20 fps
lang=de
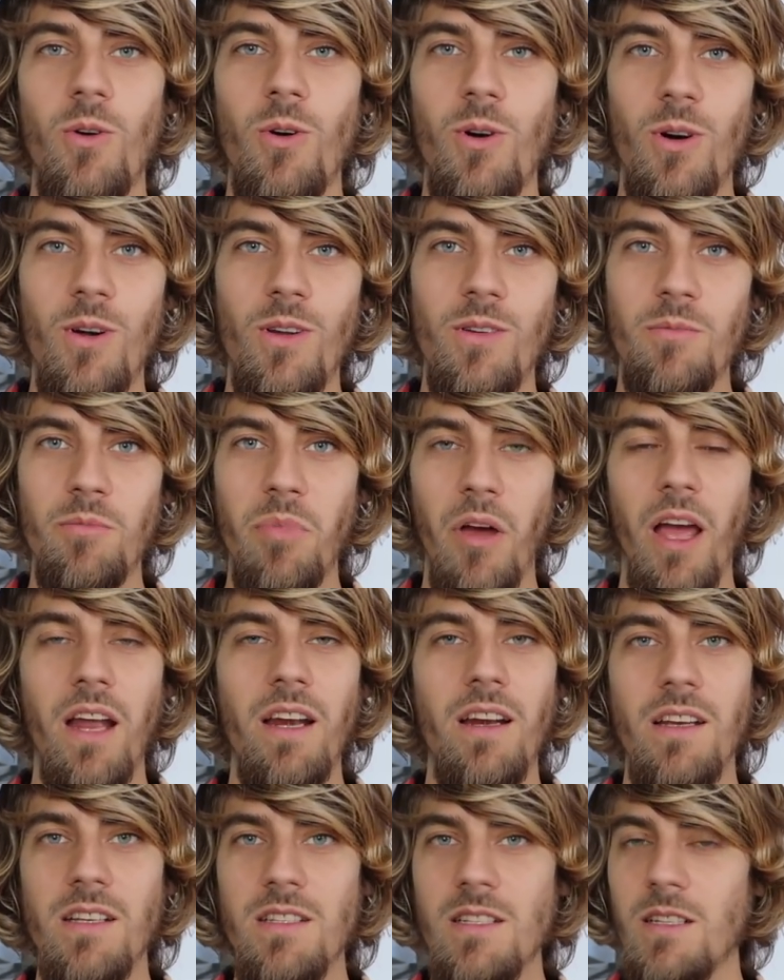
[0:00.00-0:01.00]
und
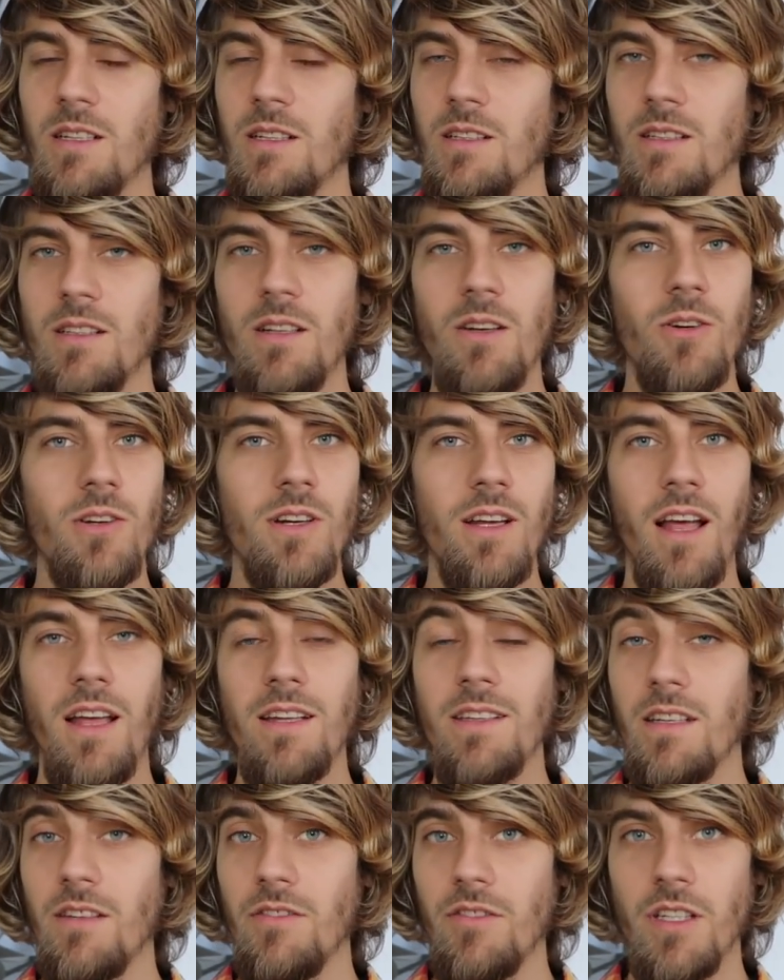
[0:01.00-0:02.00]
Brennnessel oder
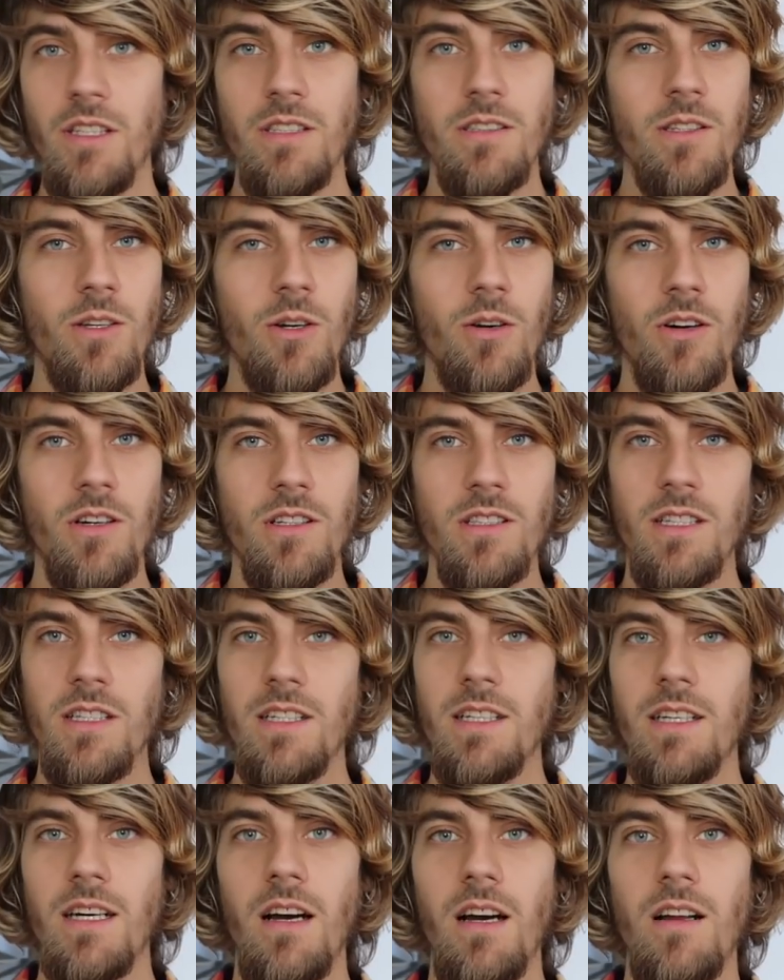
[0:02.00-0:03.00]
andere
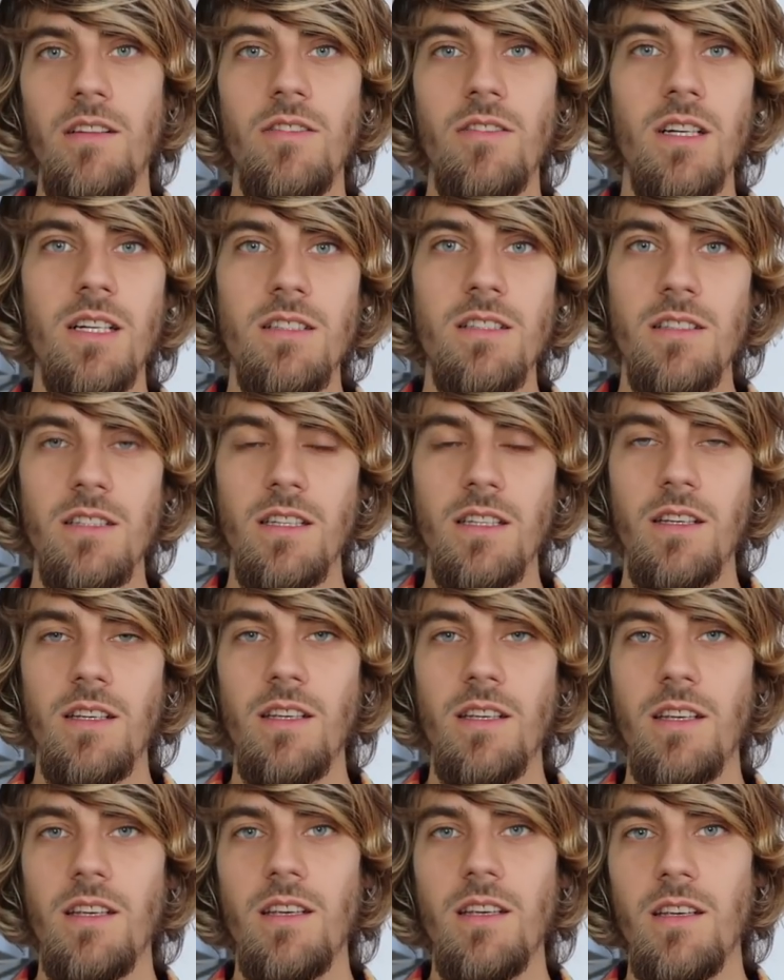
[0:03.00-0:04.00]
Wildkräuter, egal was.
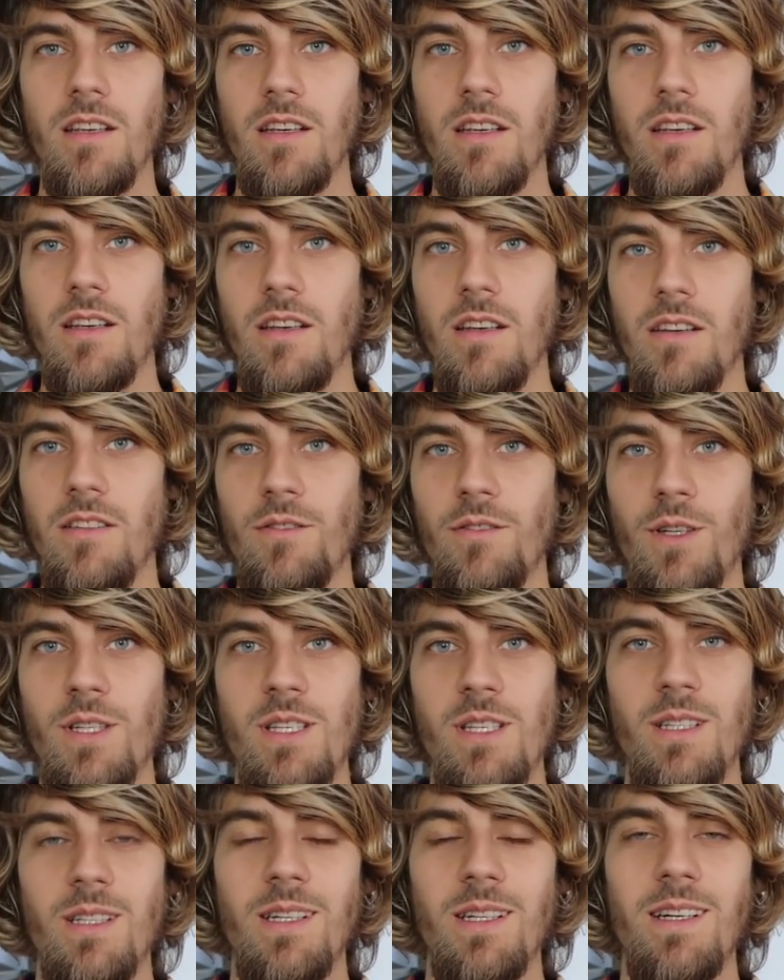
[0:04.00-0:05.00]

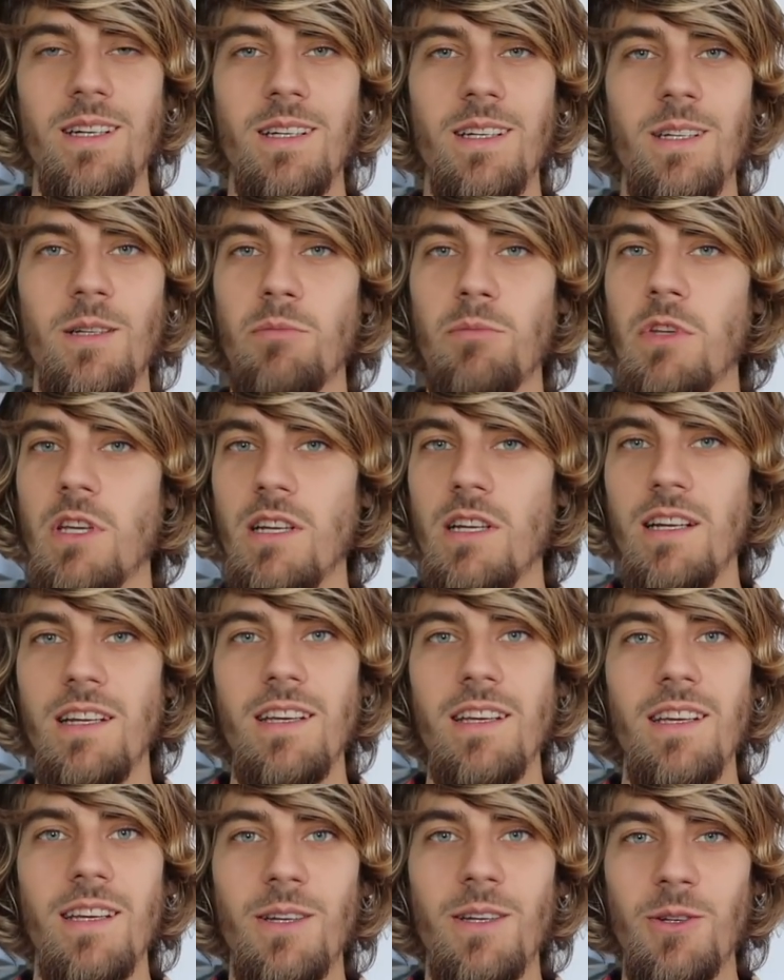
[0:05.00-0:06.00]
Was ihr da habt,
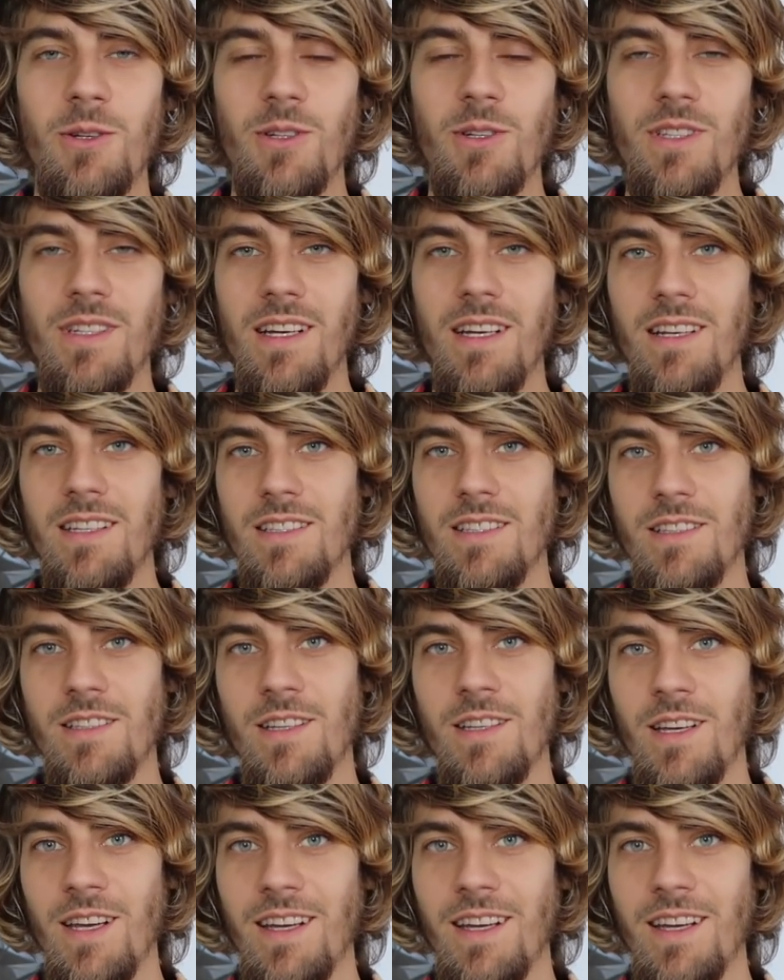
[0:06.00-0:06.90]
Klee könnt ihr essen,